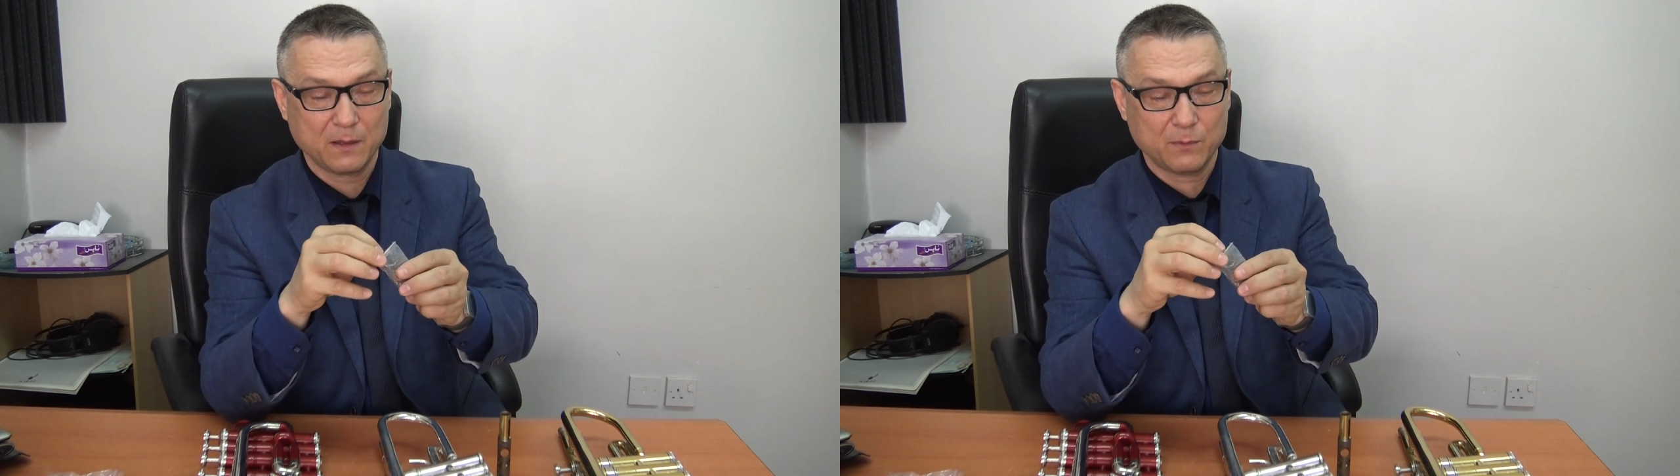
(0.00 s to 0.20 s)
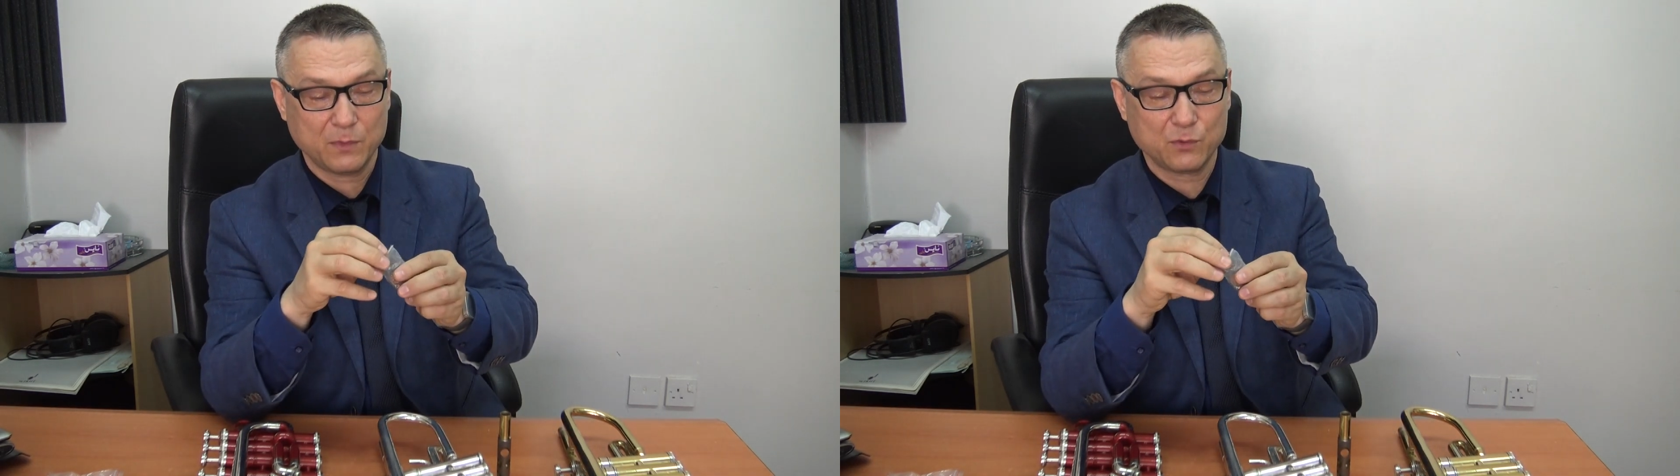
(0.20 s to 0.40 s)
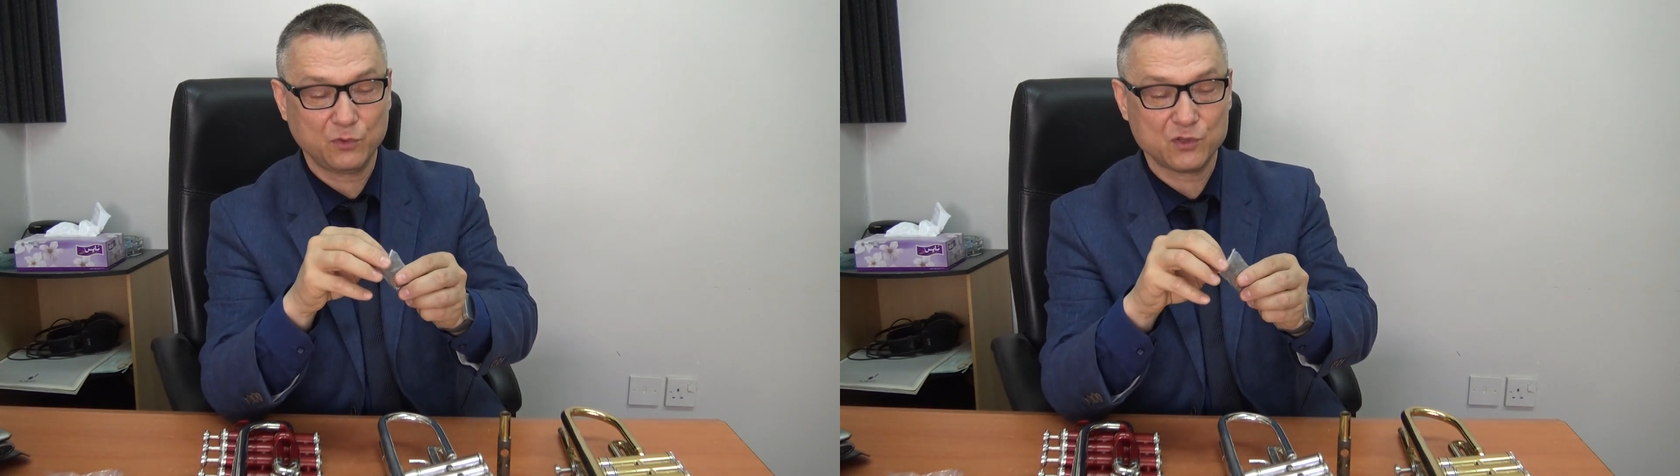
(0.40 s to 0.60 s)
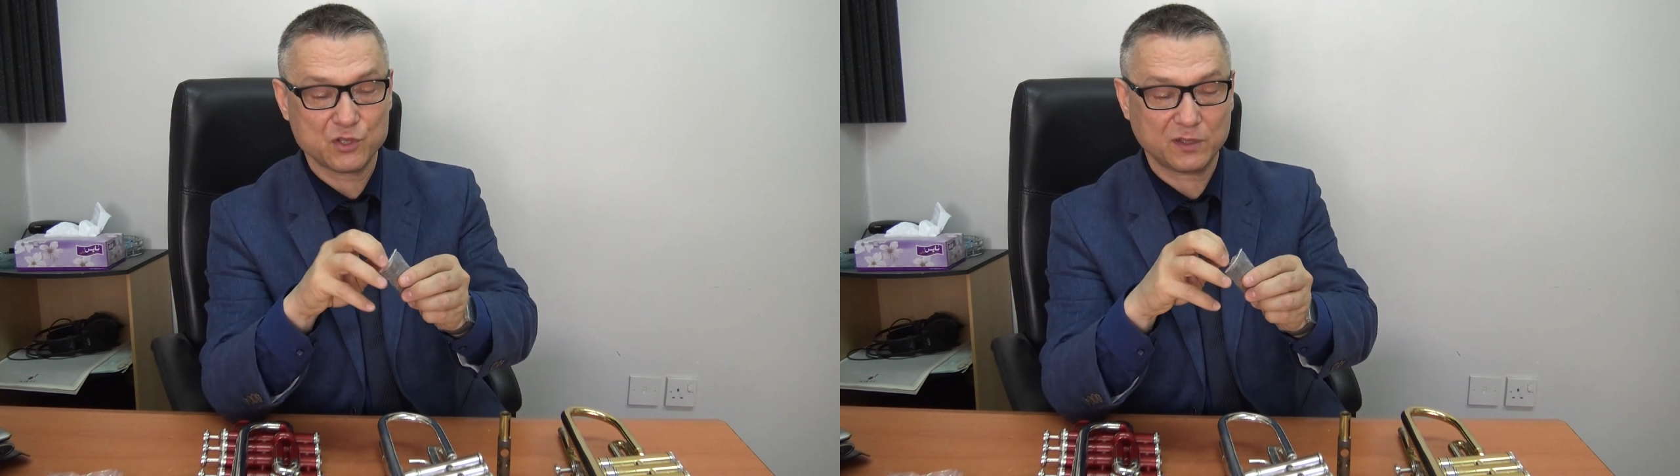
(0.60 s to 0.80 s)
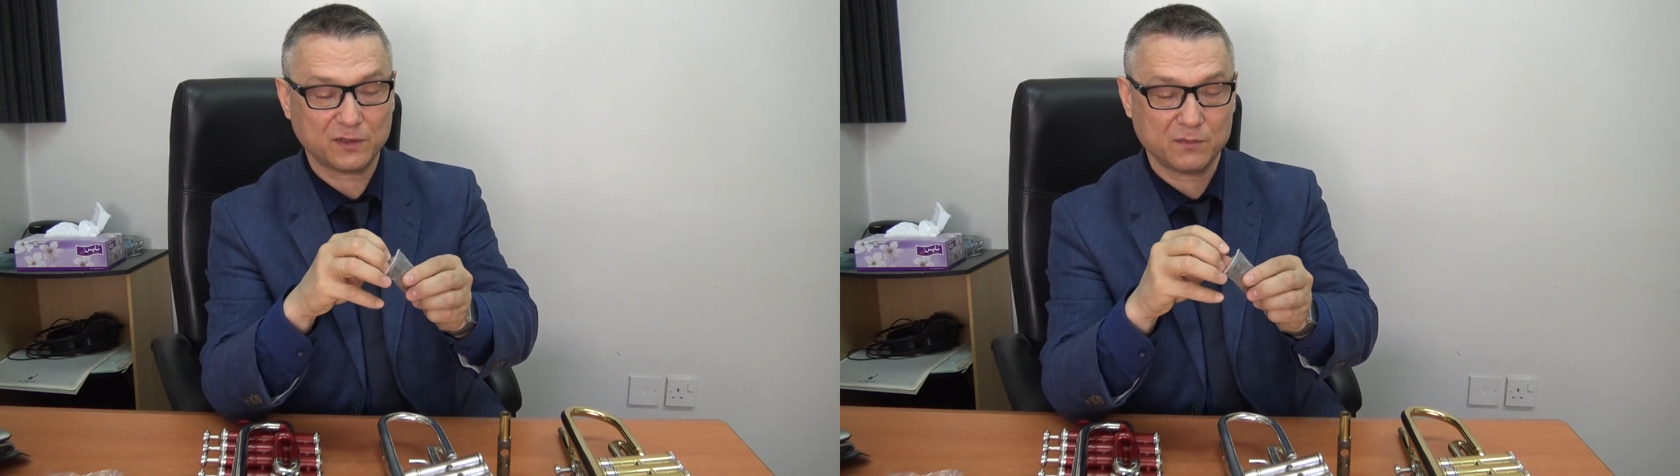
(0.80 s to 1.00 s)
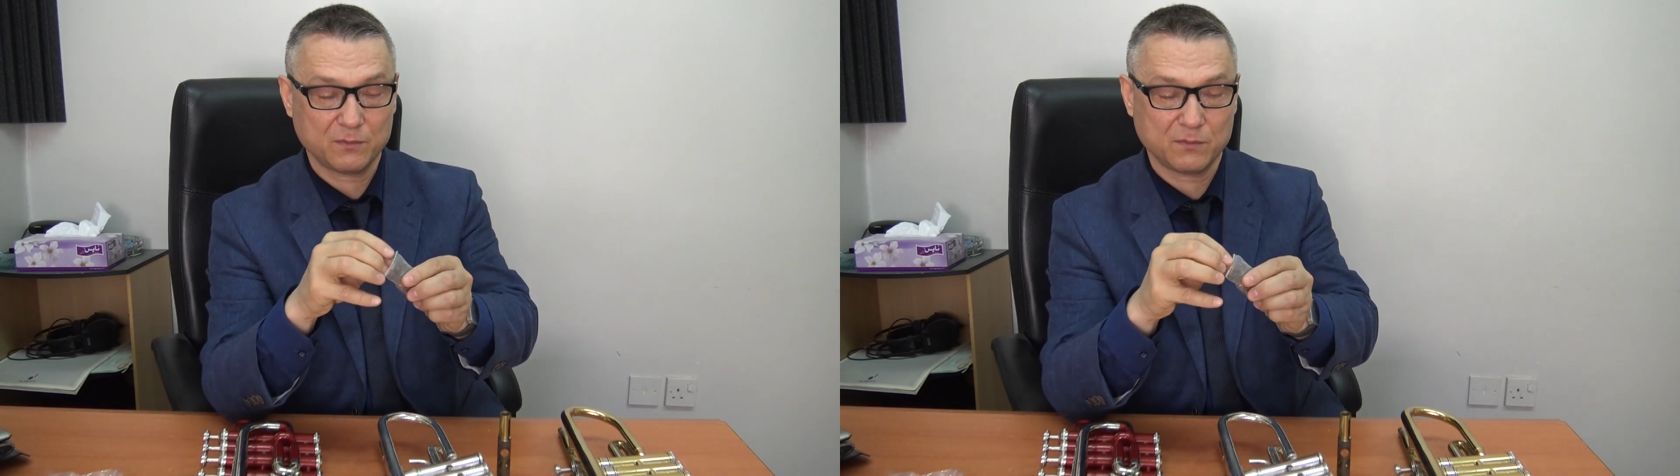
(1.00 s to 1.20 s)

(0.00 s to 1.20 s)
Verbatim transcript: Могу сейчас